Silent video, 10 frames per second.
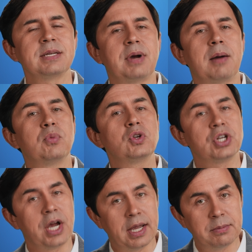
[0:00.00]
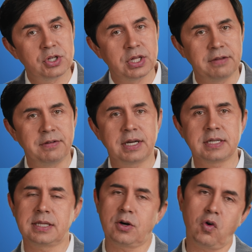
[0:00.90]
этим обучаем
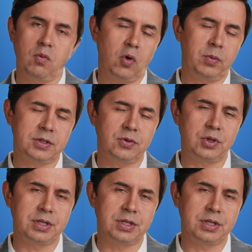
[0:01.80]
человека здоровому образу